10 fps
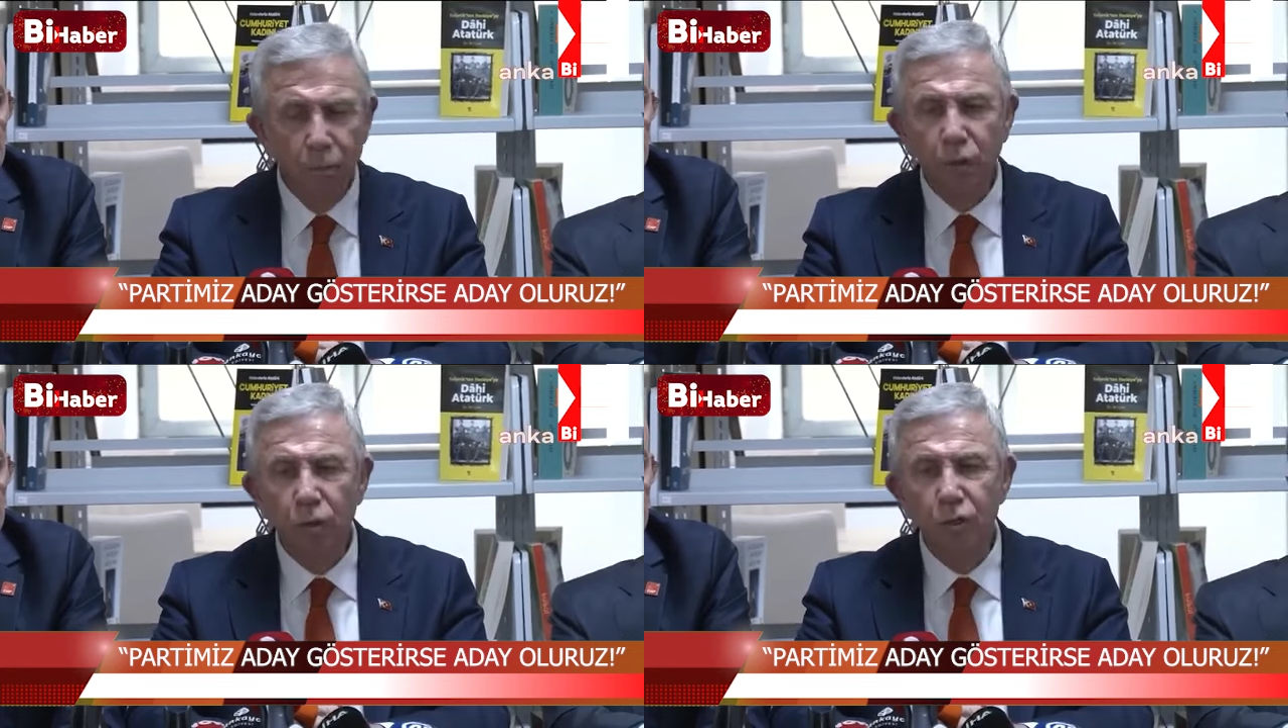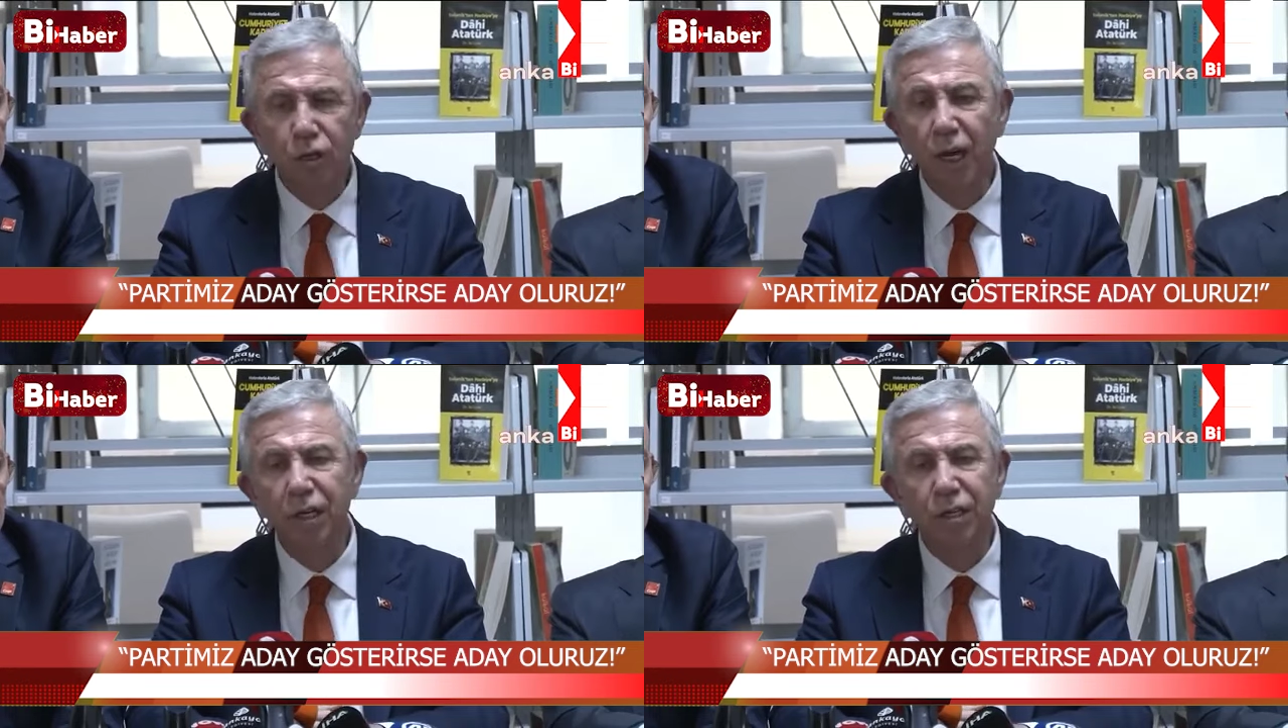bu
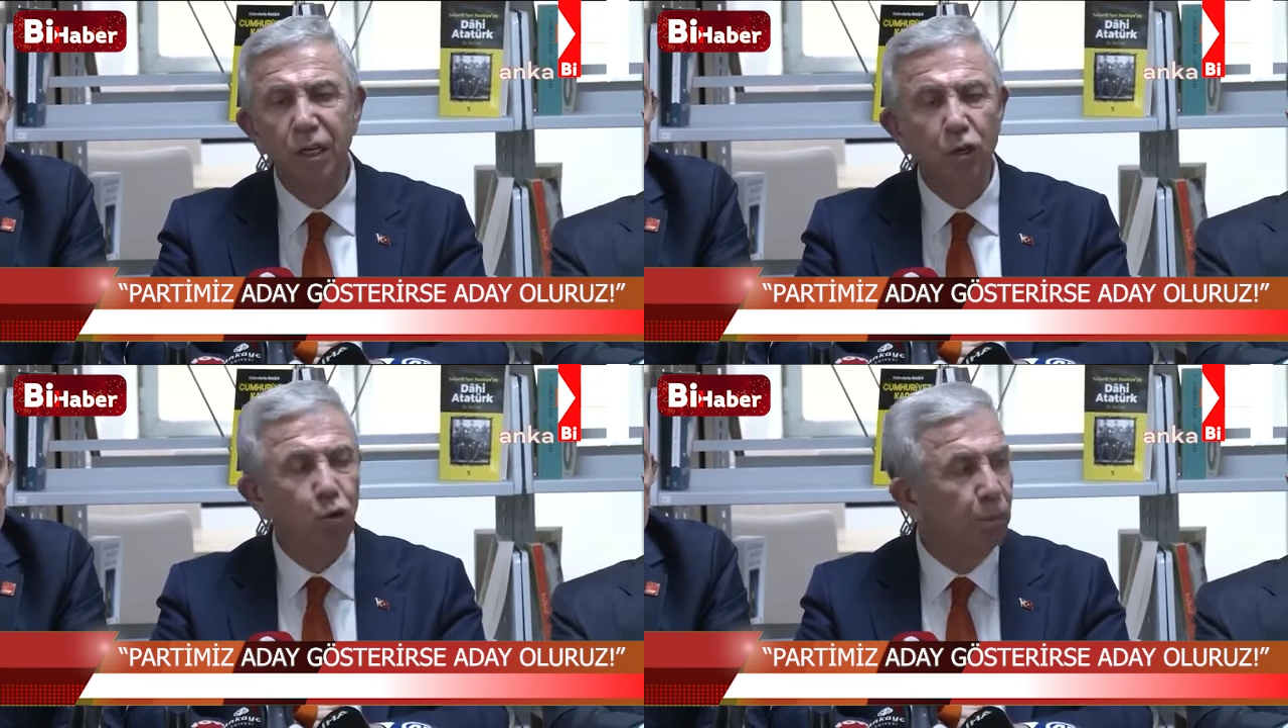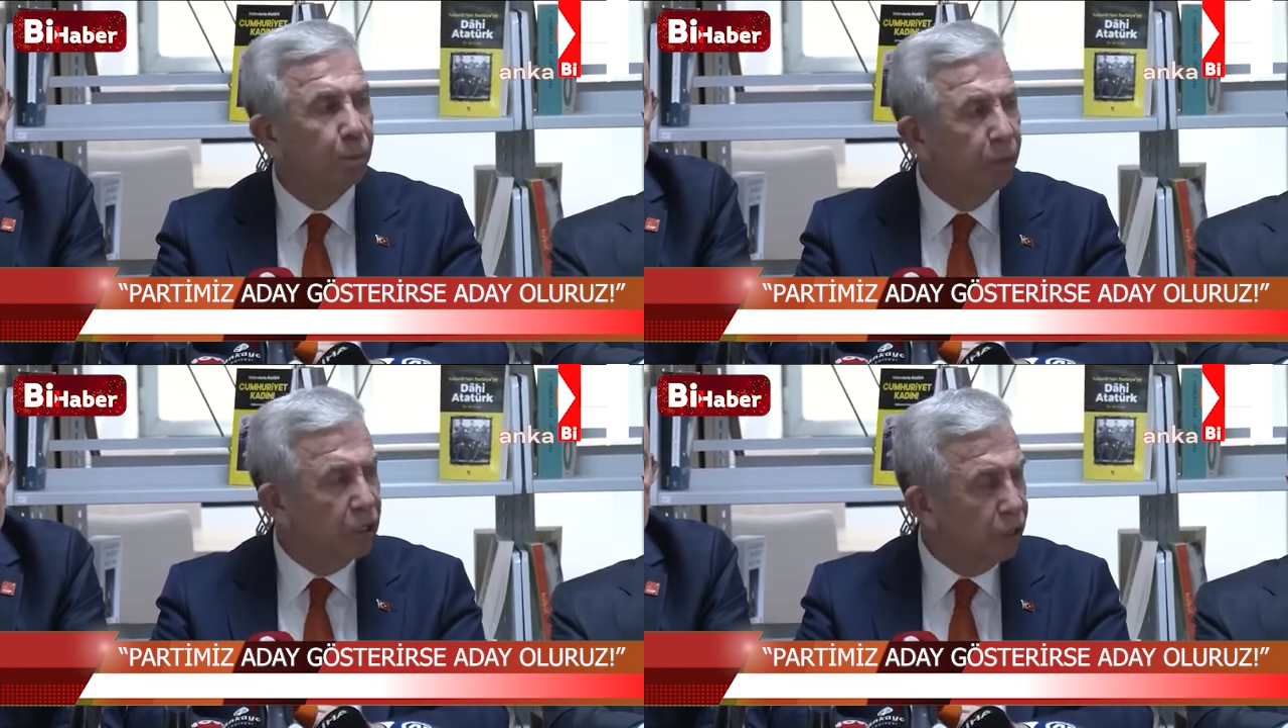siyasi
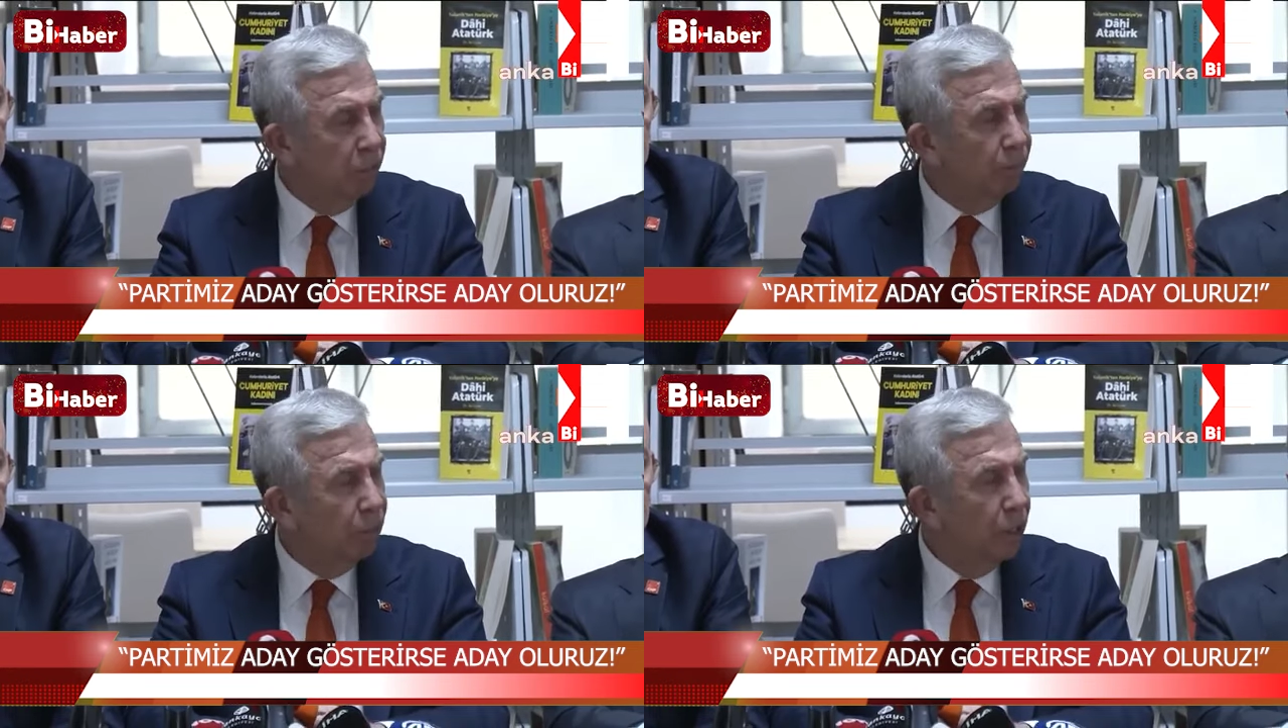kumpasa,